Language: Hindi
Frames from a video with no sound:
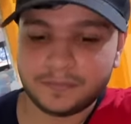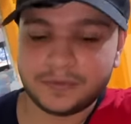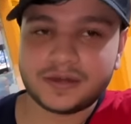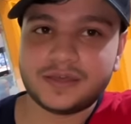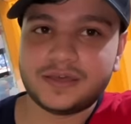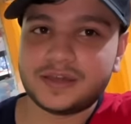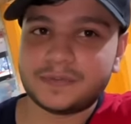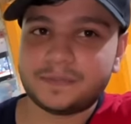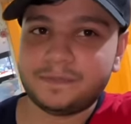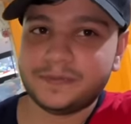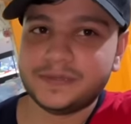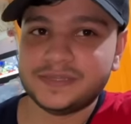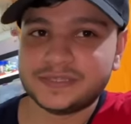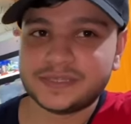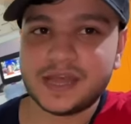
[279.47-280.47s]
बर्गर
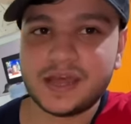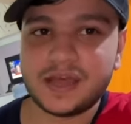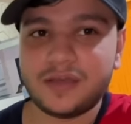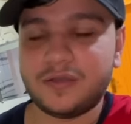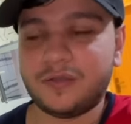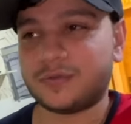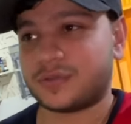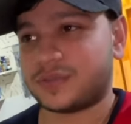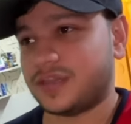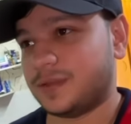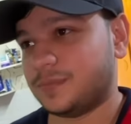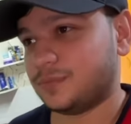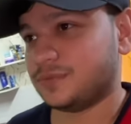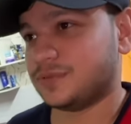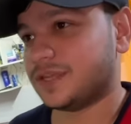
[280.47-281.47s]
पिज्जा और क्या
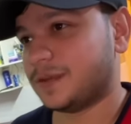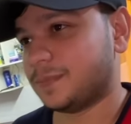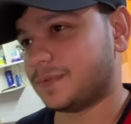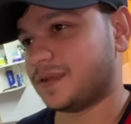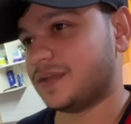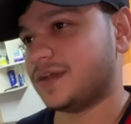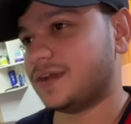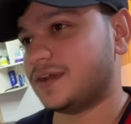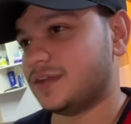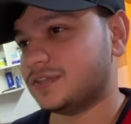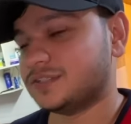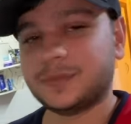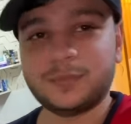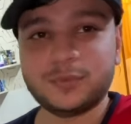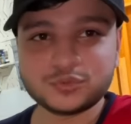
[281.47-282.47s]
बोलते हैं अपना
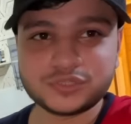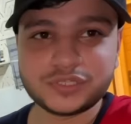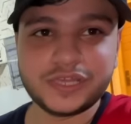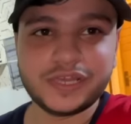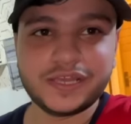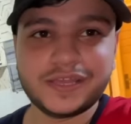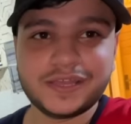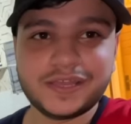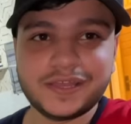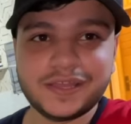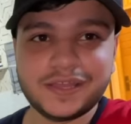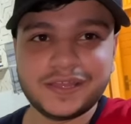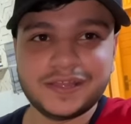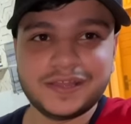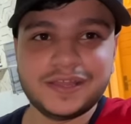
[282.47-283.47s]
समोसे
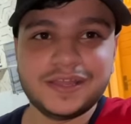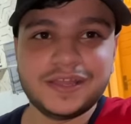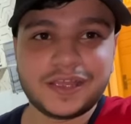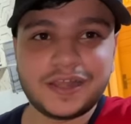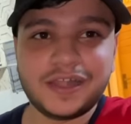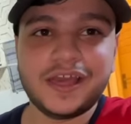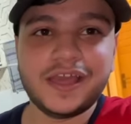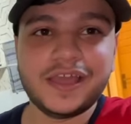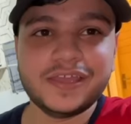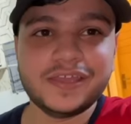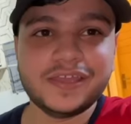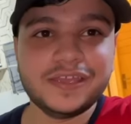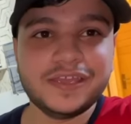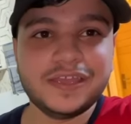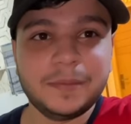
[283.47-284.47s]
कढ़ाई
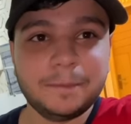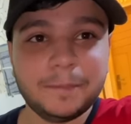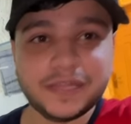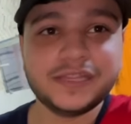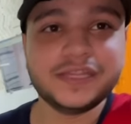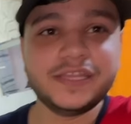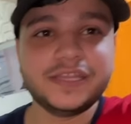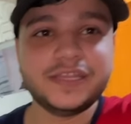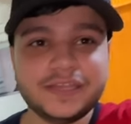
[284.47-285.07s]
मंदी